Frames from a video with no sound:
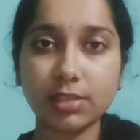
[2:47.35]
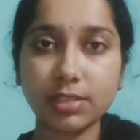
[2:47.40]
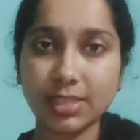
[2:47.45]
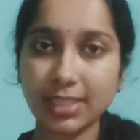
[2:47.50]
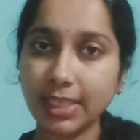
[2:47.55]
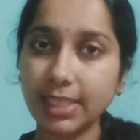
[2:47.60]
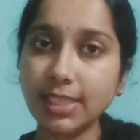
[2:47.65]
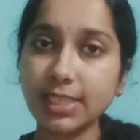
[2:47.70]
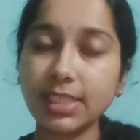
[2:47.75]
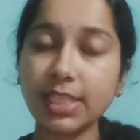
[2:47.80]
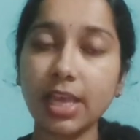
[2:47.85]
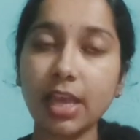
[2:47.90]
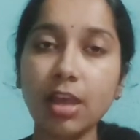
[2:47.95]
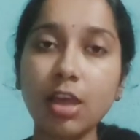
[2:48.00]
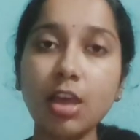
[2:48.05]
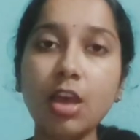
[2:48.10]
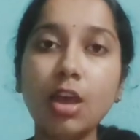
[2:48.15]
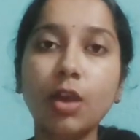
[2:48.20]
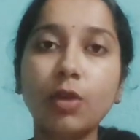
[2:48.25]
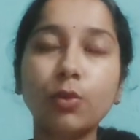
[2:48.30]
सीड्स हैं
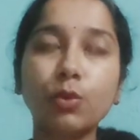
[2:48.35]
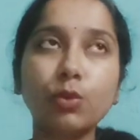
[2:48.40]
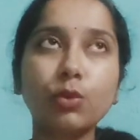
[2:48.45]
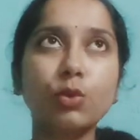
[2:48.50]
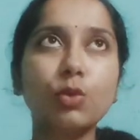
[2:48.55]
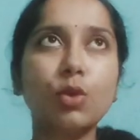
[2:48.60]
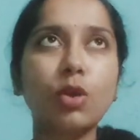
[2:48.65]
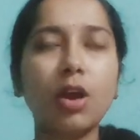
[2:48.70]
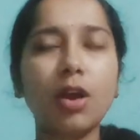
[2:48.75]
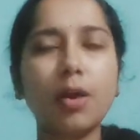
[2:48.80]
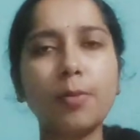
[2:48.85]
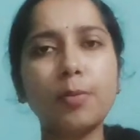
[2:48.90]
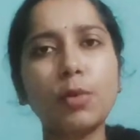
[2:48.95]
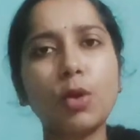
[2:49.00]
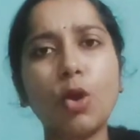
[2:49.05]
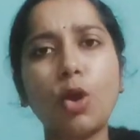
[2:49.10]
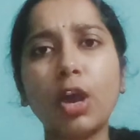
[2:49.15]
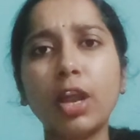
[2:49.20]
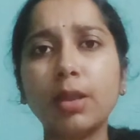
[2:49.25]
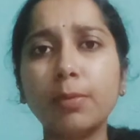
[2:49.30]
उनको हम
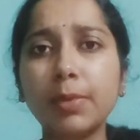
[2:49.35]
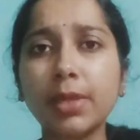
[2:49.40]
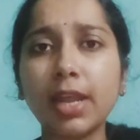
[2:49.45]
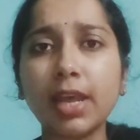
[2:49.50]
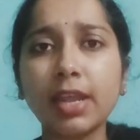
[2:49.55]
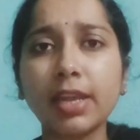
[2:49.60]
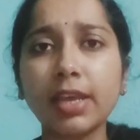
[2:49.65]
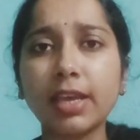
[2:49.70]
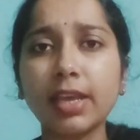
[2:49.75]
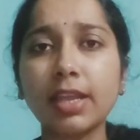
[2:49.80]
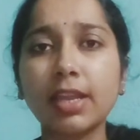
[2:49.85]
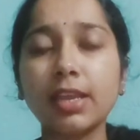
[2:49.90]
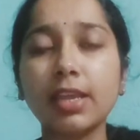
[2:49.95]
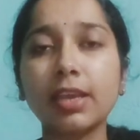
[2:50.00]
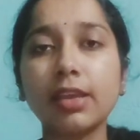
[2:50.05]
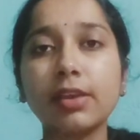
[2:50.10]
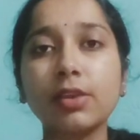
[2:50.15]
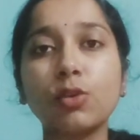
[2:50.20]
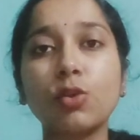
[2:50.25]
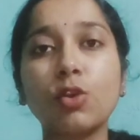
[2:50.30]
ऑयल बनाने के
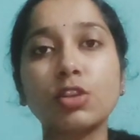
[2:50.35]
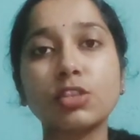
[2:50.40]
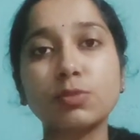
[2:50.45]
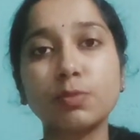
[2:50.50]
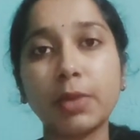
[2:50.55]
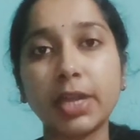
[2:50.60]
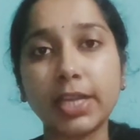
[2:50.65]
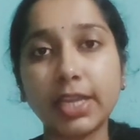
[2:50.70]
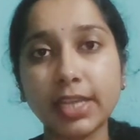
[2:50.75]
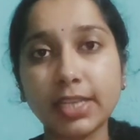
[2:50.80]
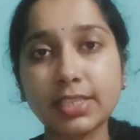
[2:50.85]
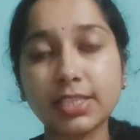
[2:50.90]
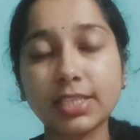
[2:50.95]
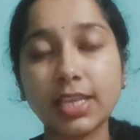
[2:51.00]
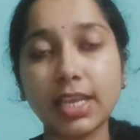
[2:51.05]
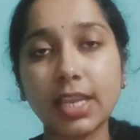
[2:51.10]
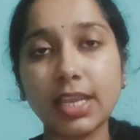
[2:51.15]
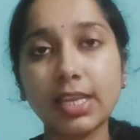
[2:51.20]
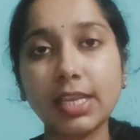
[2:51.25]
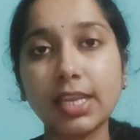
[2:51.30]
लिए कॉस्मेटिक्स
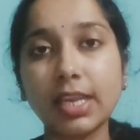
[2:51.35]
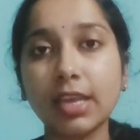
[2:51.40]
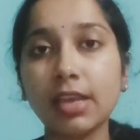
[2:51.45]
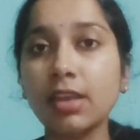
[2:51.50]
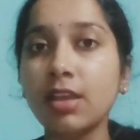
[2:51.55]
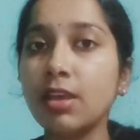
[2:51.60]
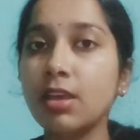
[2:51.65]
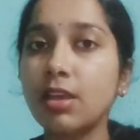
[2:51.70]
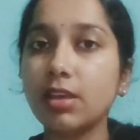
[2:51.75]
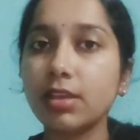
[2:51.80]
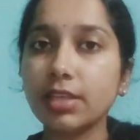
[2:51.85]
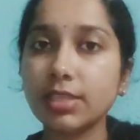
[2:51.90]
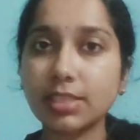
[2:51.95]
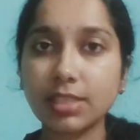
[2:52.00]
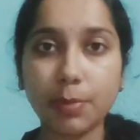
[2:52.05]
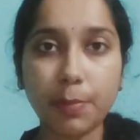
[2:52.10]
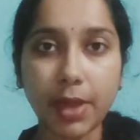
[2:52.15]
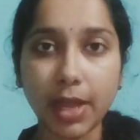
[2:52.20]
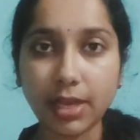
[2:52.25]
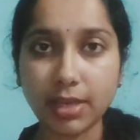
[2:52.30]
के लिए
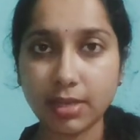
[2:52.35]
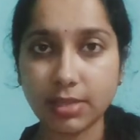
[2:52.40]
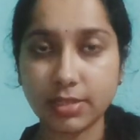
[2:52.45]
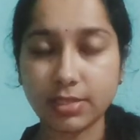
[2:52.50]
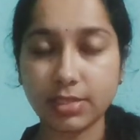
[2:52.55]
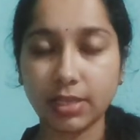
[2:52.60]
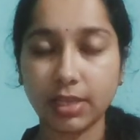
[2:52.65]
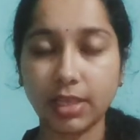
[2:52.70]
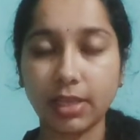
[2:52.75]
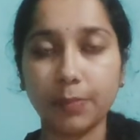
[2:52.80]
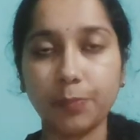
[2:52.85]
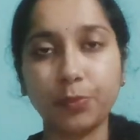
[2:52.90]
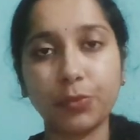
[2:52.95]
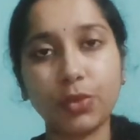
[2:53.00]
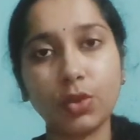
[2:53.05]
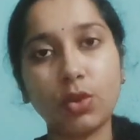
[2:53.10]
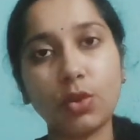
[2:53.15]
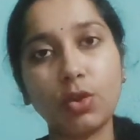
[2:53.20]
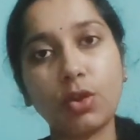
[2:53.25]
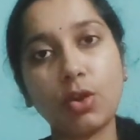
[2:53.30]
इस्तेमाल कर सकें
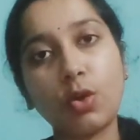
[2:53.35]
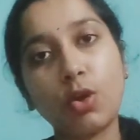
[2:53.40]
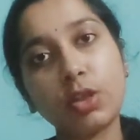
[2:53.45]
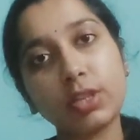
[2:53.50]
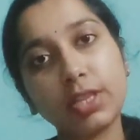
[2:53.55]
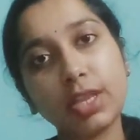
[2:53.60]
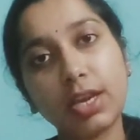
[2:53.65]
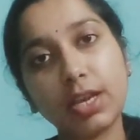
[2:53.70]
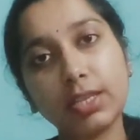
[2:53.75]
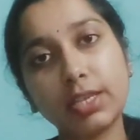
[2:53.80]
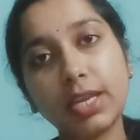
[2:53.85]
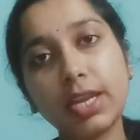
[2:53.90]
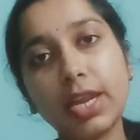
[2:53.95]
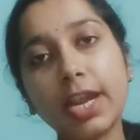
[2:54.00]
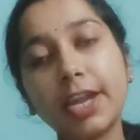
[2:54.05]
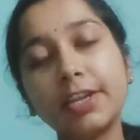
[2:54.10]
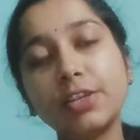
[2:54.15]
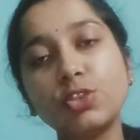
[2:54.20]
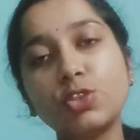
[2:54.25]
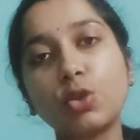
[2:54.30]
और ऑन द अदर
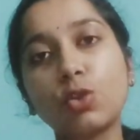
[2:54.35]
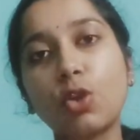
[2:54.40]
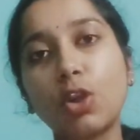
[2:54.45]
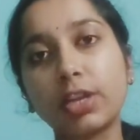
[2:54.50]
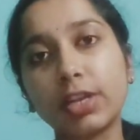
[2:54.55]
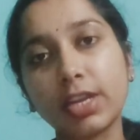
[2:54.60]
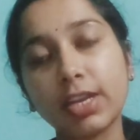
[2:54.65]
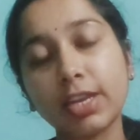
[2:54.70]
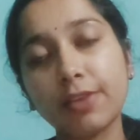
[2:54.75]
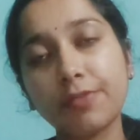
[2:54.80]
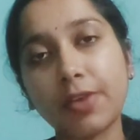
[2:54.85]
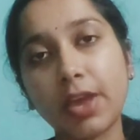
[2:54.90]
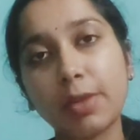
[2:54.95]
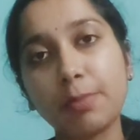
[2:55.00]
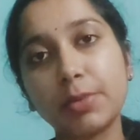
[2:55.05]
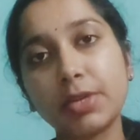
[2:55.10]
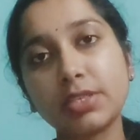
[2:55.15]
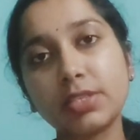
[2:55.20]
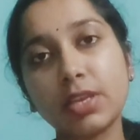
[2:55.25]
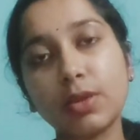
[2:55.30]
हैंड जो कॉटन के
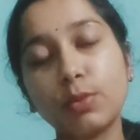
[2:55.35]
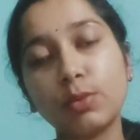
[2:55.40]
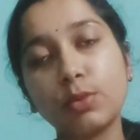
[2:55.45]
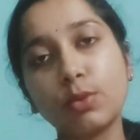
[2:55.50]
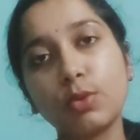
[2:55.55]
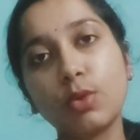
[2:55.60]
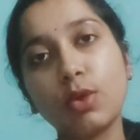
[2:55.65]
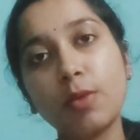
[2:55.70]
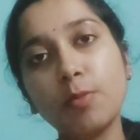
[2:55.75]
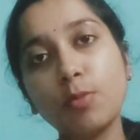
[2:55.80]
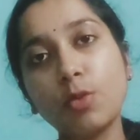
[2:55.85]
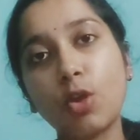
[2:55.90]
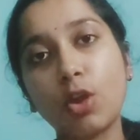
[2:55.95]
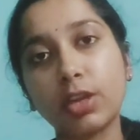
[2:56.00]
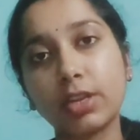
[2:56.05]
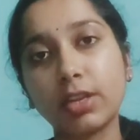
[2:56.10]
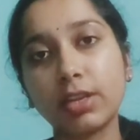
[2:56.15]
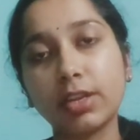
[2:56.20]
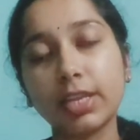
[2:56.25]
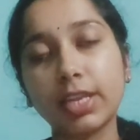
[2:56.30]
फाइबर्स हैं उनको हम
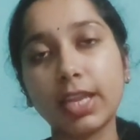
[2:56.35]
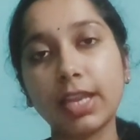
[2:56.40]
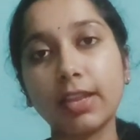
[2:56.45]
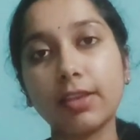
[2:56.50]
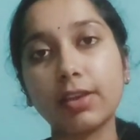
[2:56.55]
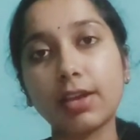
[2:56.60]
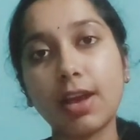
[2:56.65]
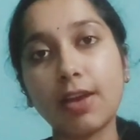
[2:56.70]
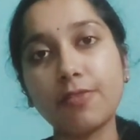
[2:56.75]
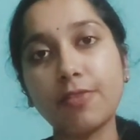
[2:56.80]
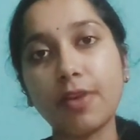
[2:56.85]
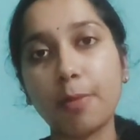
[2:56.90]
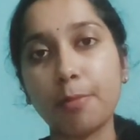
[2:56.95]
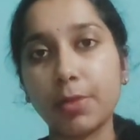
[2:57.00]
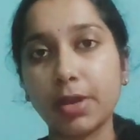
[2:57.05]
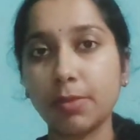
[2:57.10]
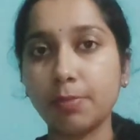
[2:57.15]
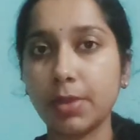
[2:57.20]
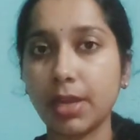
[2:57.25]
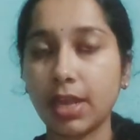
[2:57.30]
कॉटन के का
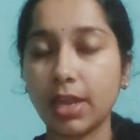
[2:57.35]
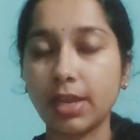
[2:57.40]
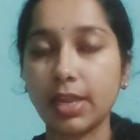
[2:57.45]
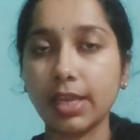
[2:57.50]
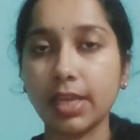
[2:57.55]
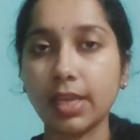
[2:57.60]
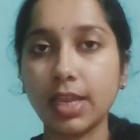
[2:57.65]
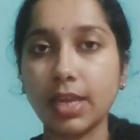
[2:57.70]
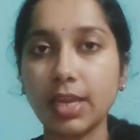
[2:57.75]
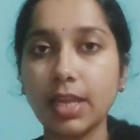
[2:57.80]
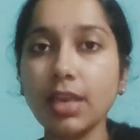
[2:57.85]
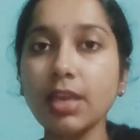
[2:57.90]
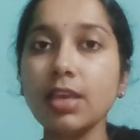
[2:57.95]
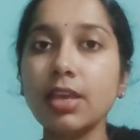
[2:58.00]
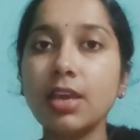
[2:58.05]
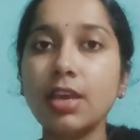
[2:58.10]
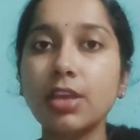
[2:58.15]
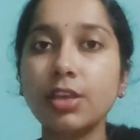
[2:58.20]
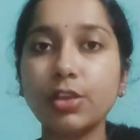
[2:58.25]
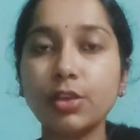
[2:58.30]
फैब्रिक बनाने के लिए
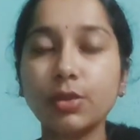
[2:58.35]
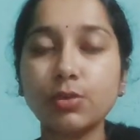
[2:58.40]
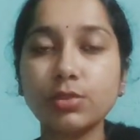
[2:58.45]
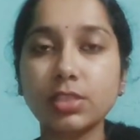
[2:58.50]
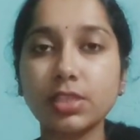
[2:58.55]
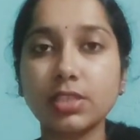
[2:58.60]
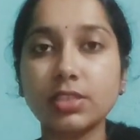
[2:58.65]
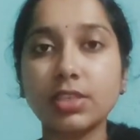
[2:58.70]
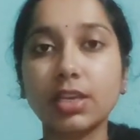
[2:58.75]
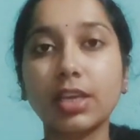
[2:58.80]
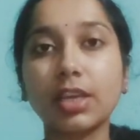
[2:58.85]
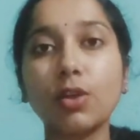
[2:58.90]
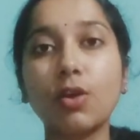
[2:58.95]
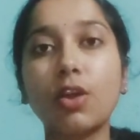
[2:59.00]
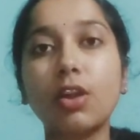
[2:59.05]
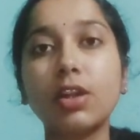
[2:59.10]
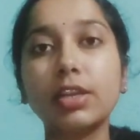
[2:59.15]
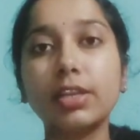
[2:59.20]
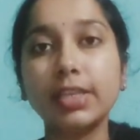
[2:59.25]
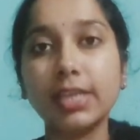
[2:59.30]
यूज़ कर सकें
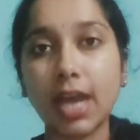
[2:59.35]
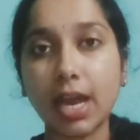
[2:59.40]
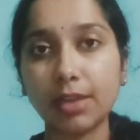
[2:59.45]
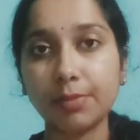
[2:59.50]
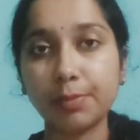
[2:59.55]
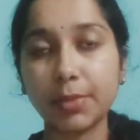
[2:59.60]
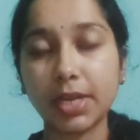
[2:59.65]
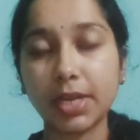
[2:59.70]
और यान